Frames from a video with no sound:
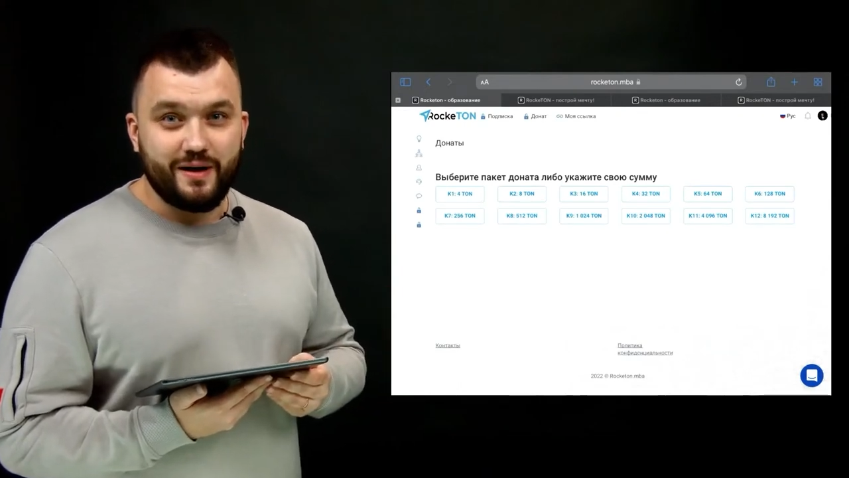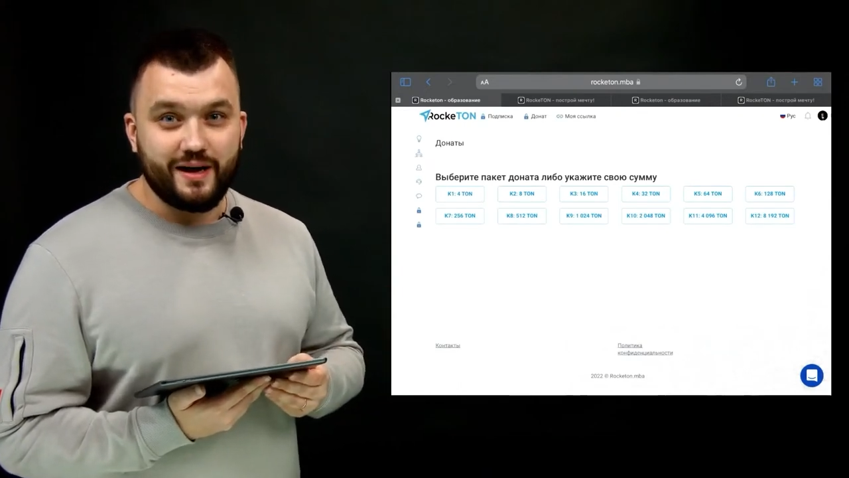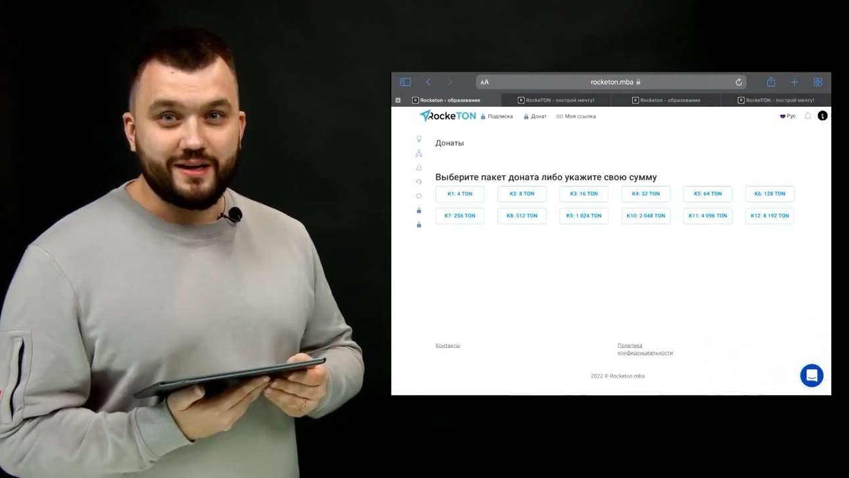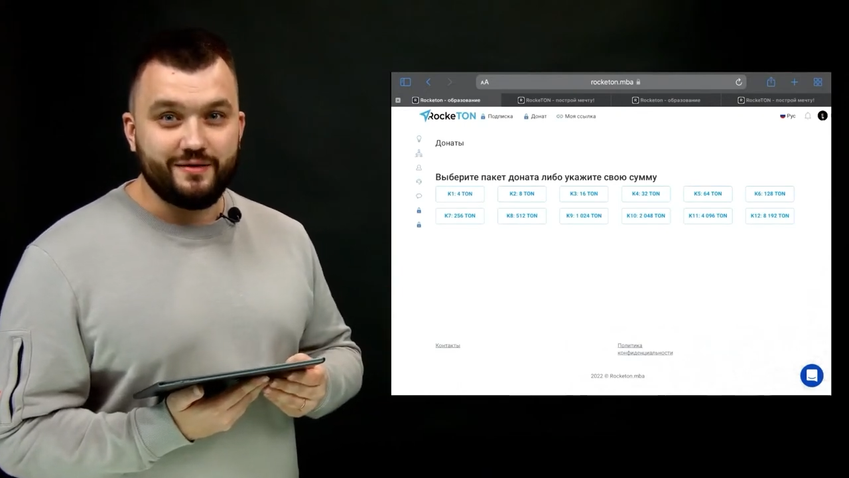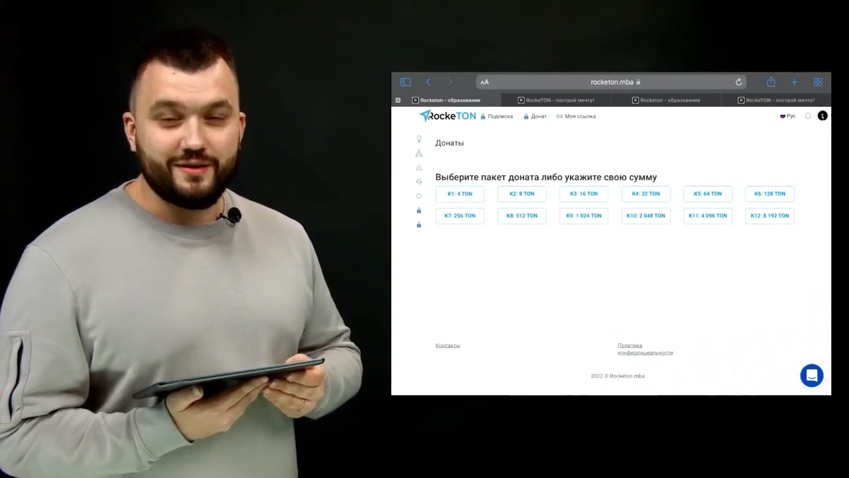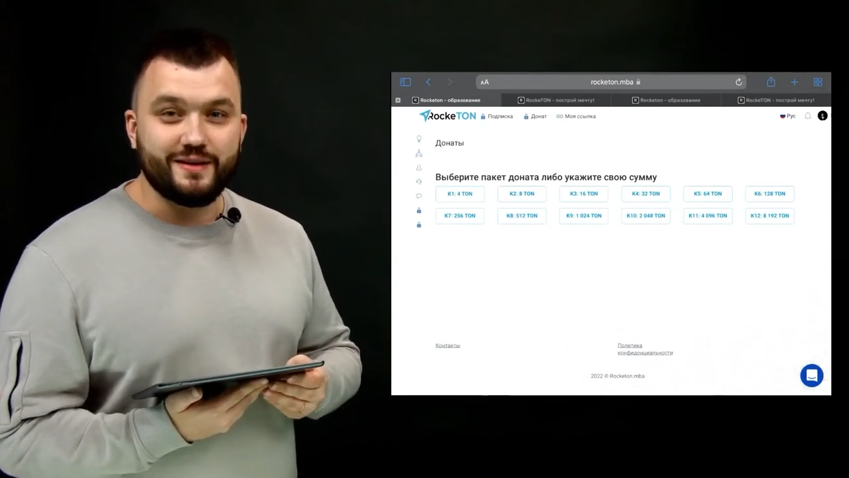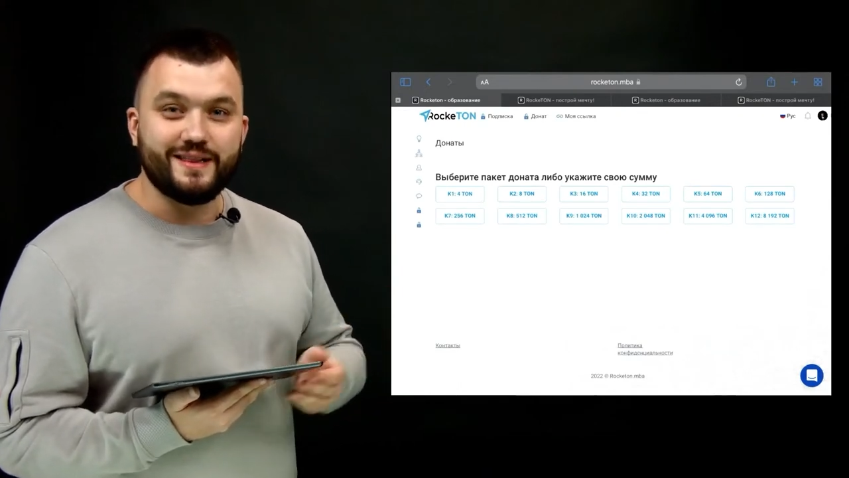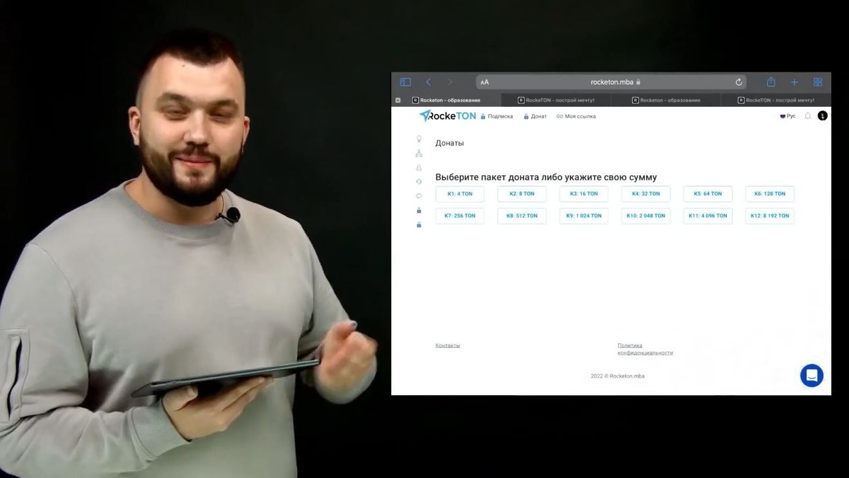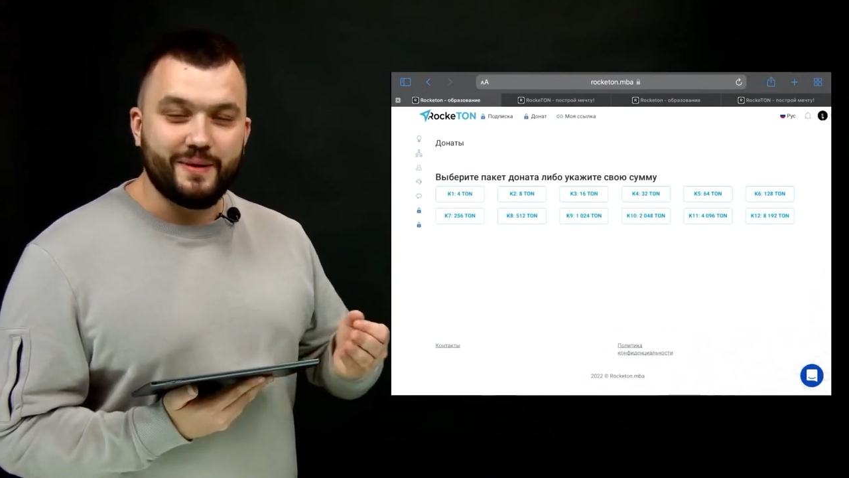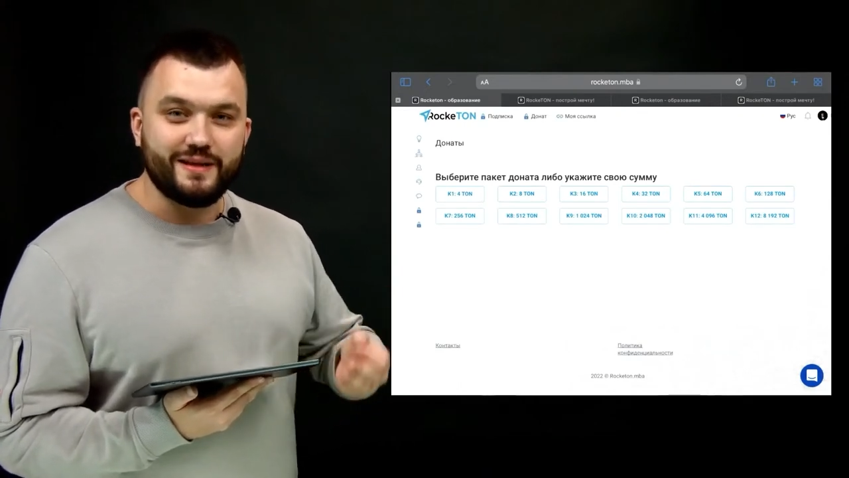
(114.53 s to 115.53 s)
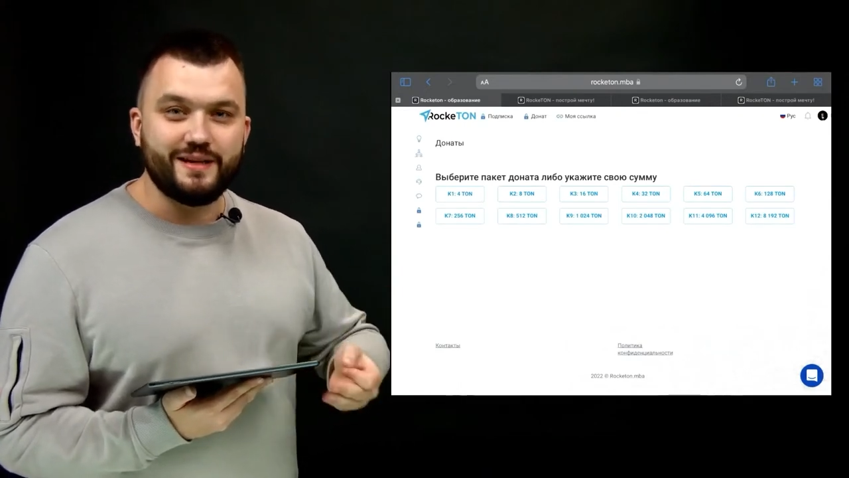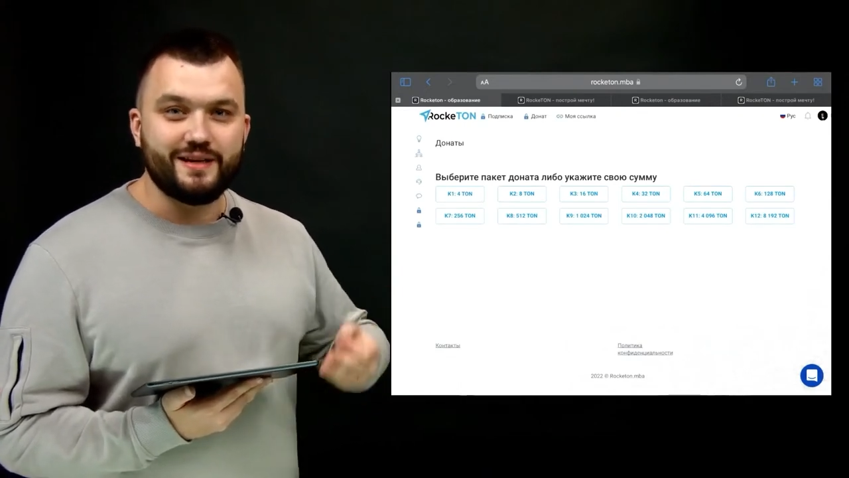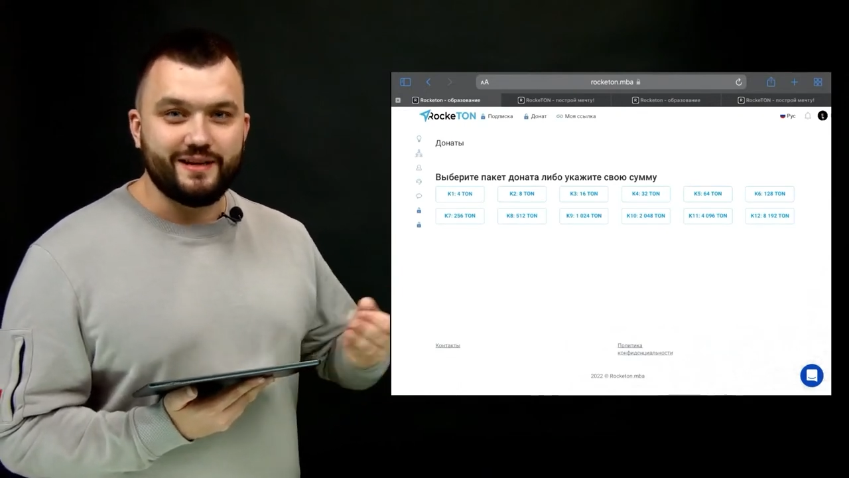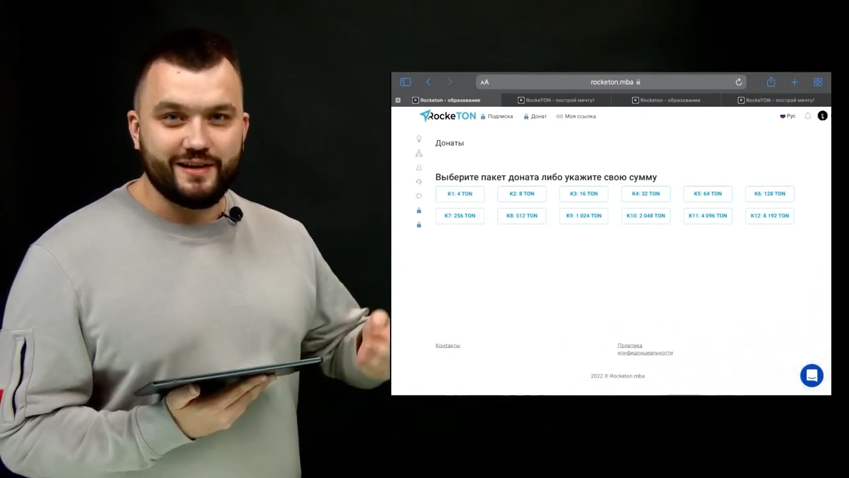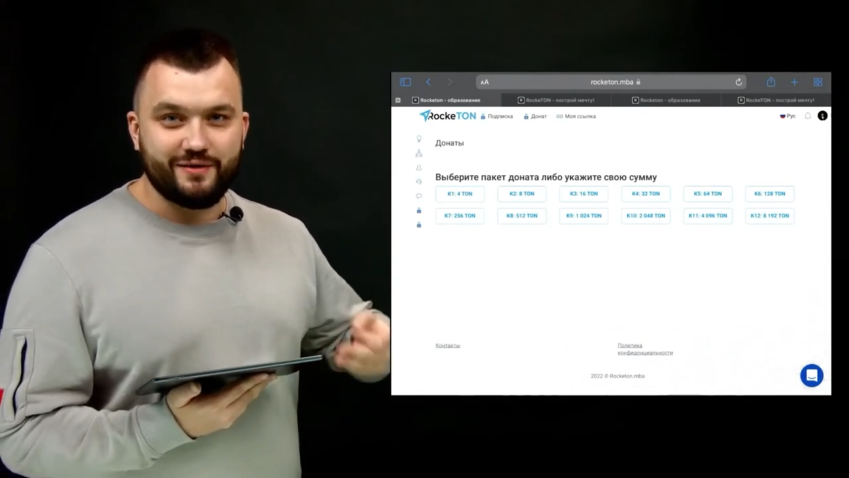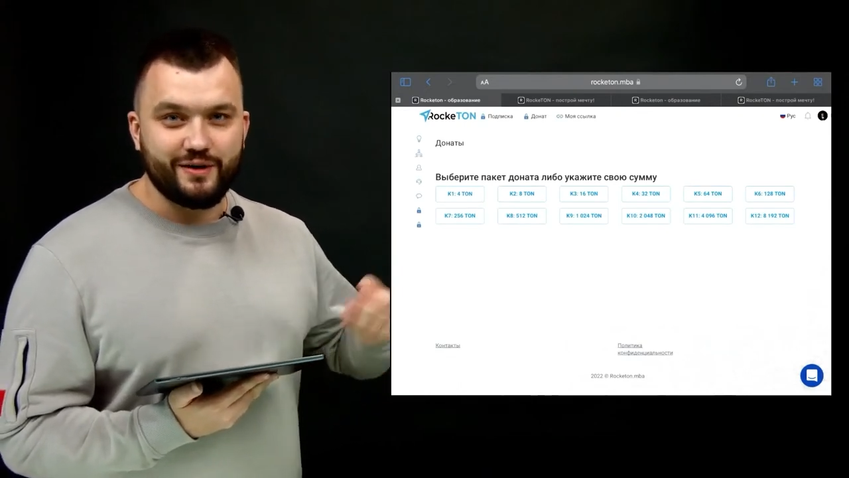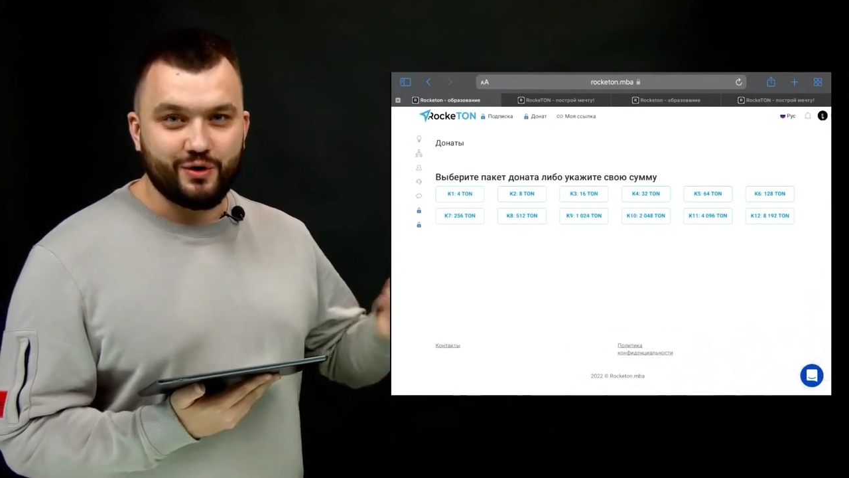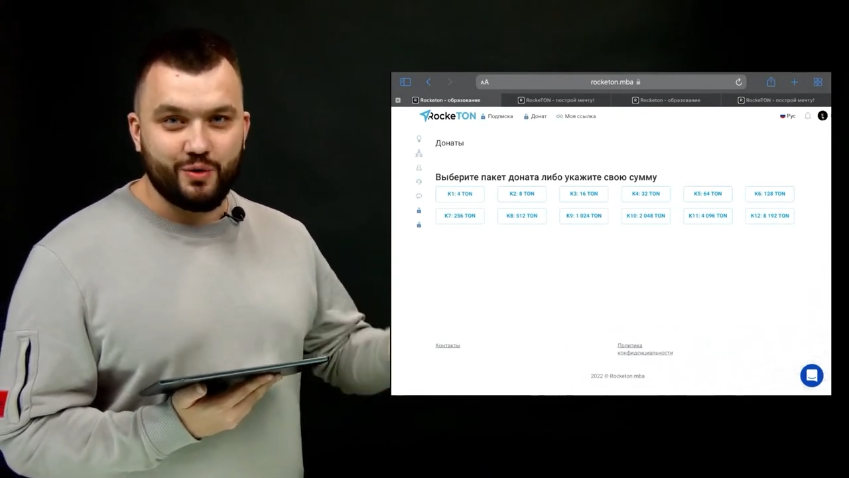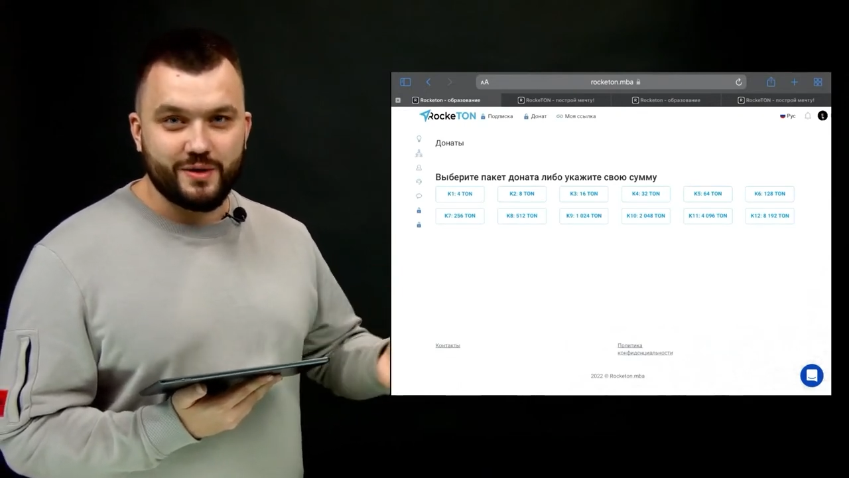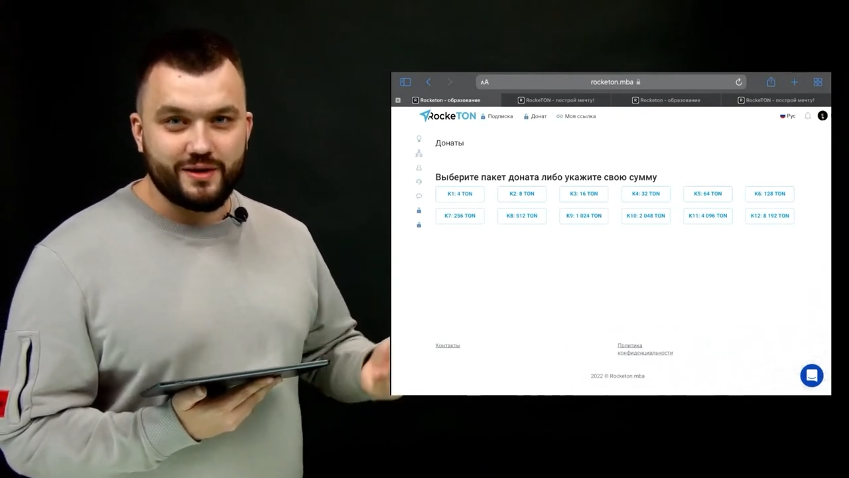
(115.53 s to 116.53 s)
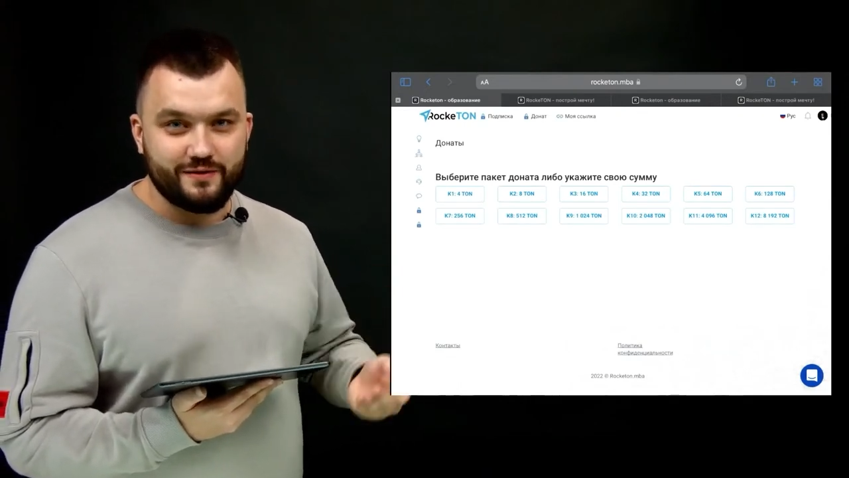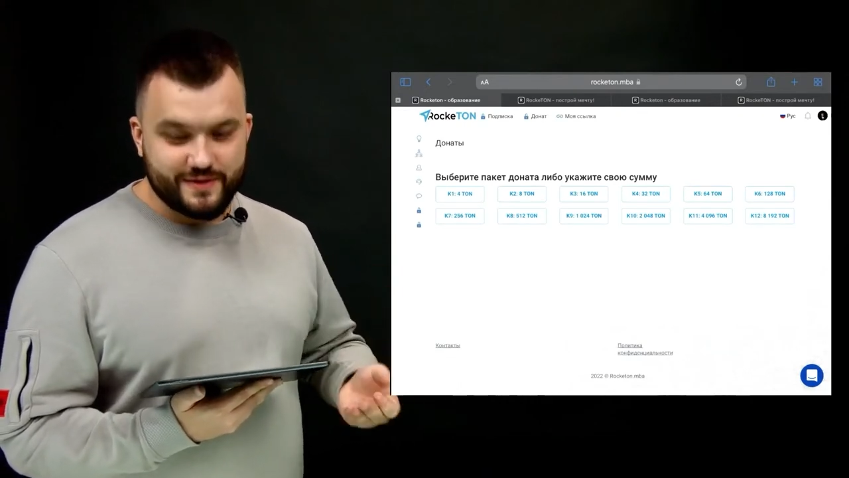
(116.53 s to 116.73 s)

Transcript: активировать дополнительные игровые комнаты,